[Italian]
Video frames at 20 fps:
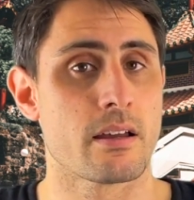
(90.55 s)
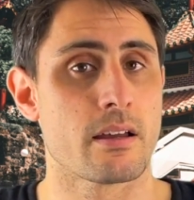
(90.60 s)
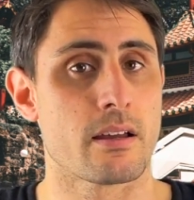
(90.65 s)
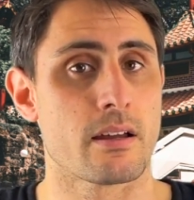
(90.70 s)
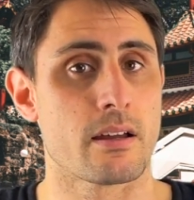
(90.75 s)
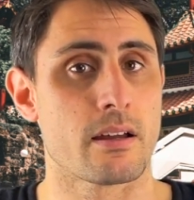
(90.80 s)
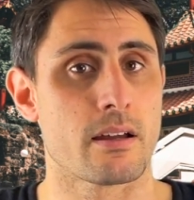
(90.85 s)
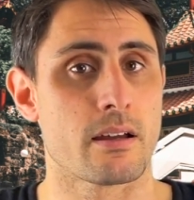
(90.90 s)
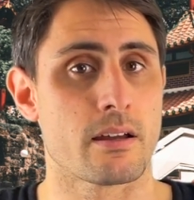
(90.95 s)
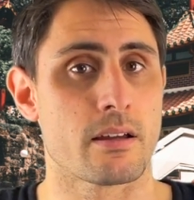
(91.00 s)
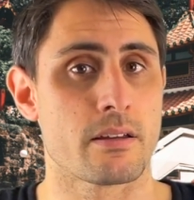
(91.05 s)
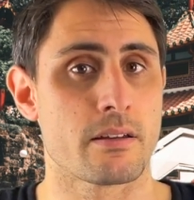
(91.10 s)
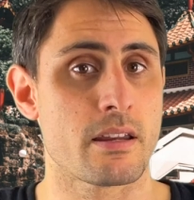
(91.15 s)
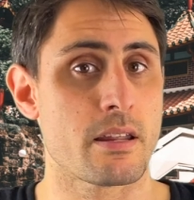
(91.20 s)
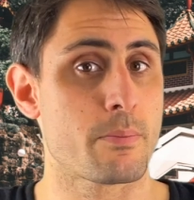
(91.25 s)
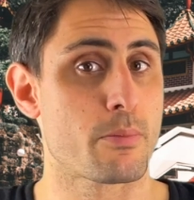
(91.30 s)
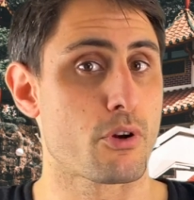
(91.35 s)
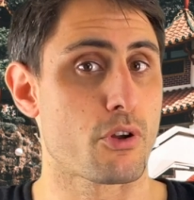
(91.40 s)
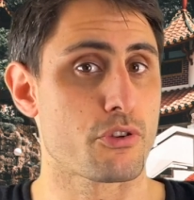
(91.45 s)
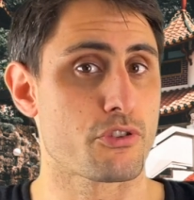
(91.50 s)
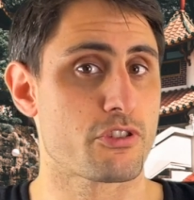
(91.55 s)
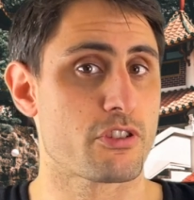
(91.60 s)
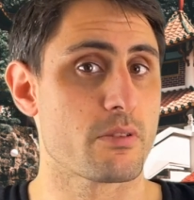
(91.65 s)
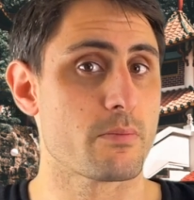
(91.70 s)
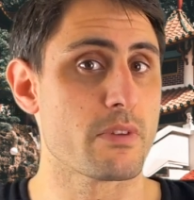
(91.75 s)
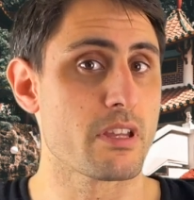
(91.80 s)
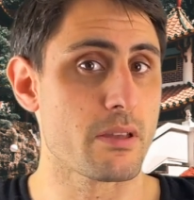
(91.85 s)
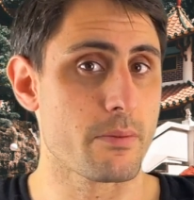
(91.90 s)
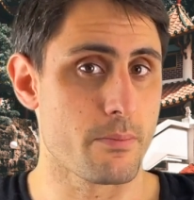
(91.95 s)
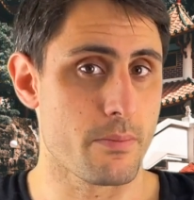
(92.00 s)
eh, nei
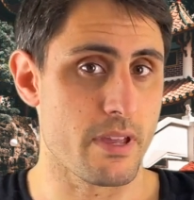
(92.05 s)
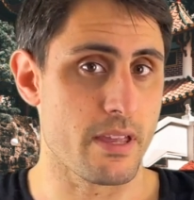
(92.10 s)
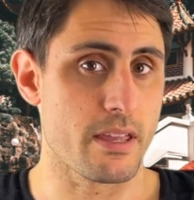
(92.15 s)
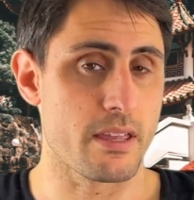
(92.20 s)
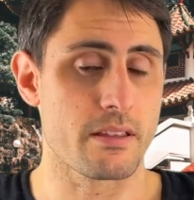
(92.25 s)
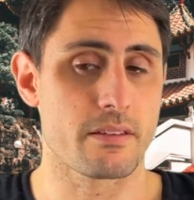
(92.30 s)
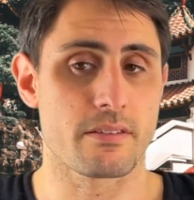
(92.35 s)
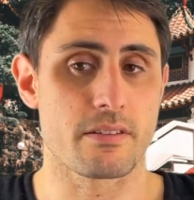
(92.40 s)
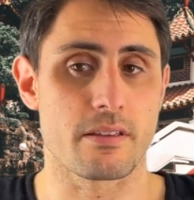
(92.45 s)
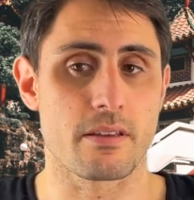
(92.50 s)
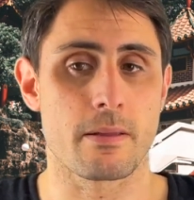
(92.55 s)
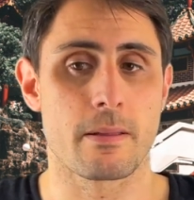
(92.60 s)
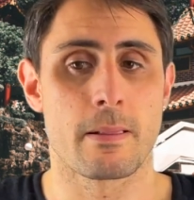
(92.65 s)
prossimi mesi.